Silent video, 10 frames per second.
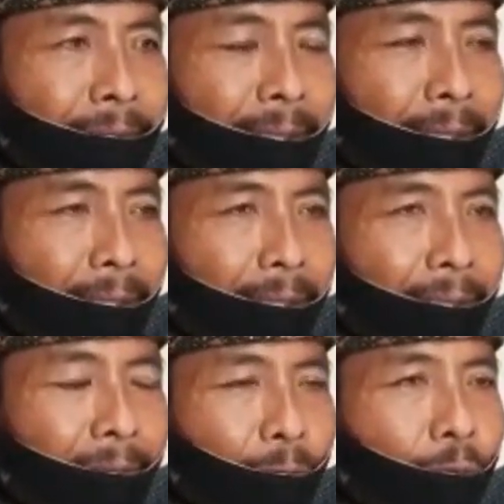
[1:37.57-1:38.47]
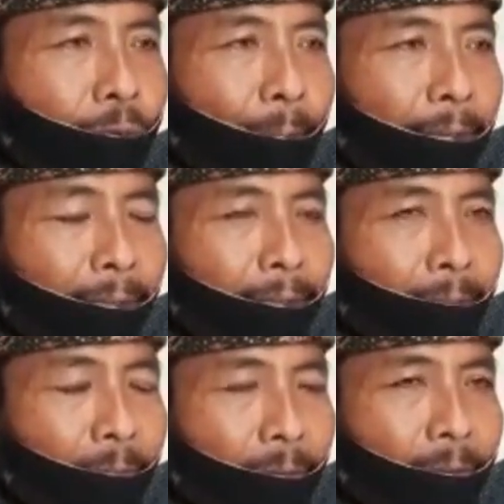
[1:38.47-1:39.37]
Jadi khusus pantai
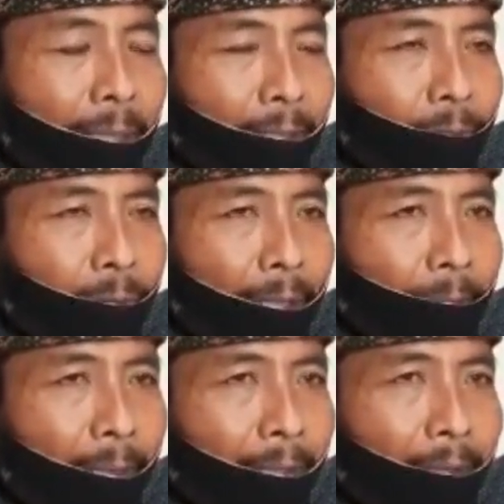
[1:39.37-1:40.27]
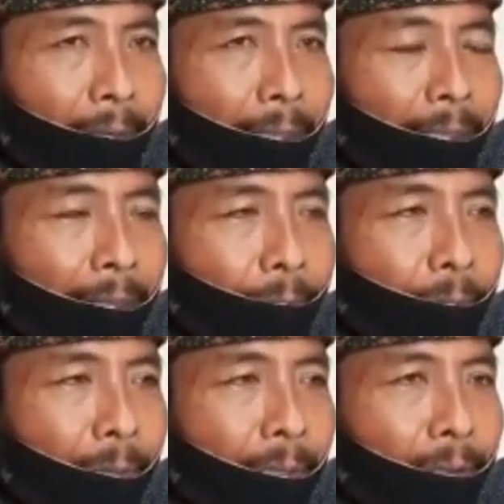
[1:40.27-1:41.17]
Demun yang diutamakan adalah
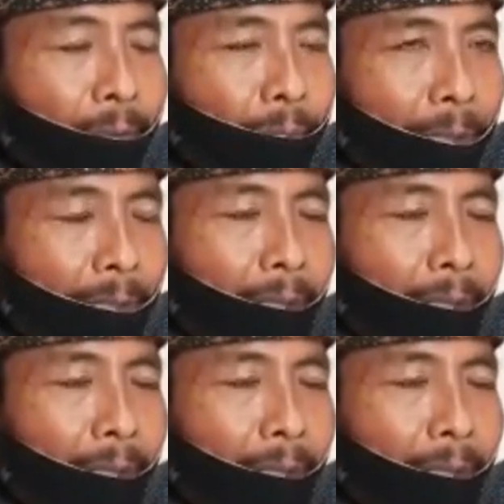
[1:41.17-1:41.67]
pemilik nomor.